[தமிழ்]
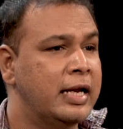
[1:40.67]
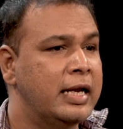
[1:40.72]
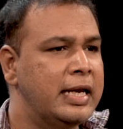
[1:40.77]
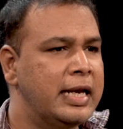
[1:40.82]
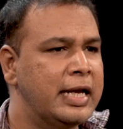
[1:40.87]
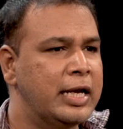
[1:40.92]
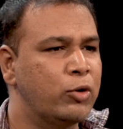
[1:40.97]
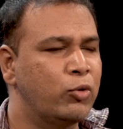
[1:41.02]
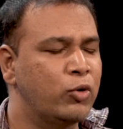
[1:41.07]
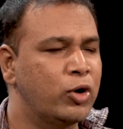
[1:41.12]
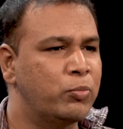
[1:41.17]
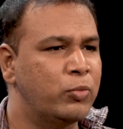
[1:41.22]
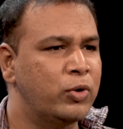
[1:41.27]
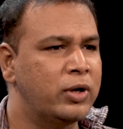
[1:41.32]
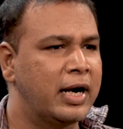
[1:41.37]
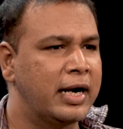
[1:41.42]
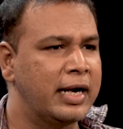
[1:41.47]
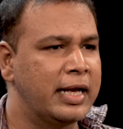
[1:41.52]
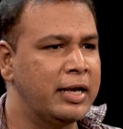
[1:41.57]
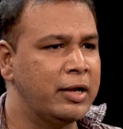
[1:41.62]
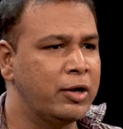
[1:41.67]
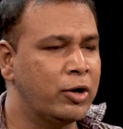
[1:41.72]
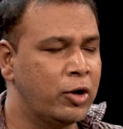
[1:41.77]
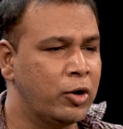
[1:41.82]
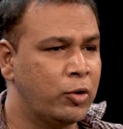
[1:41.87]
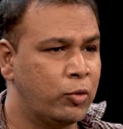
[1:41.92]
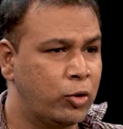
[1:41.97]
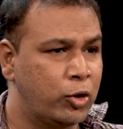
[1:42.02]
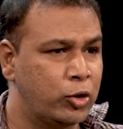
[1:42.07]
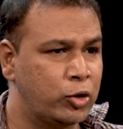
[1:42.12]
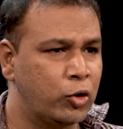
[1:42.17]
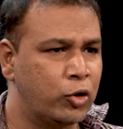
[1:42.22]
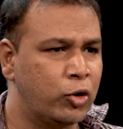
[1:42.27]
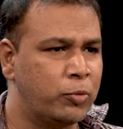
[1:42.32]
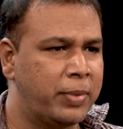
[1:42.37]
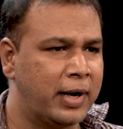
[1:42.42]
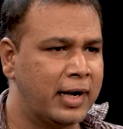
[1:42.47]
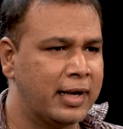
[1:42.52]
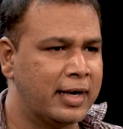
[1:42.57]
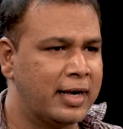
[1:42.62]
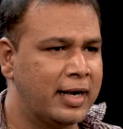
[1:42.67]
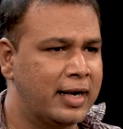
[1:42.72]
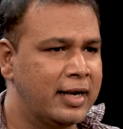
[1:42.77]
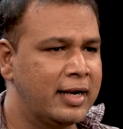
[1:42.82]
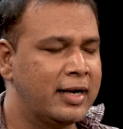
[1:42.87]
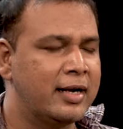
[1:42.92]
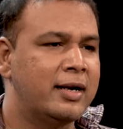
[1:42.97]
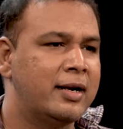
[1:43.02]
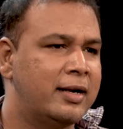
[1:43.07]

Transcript: இன்றைக்கி உங்கள் முன்னாடி ஒரு தொகுப்பாளராக